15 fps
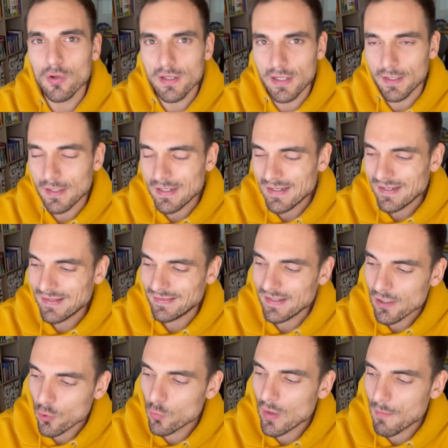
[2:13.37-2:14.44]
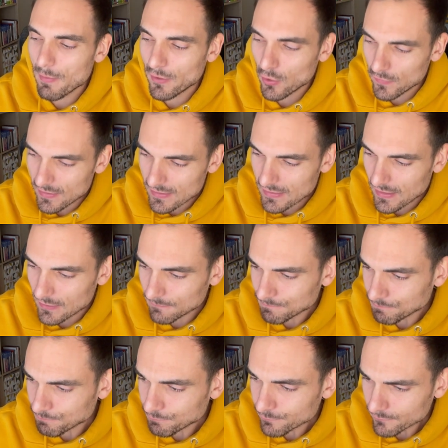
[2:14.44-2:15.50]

oye, tengo una periodista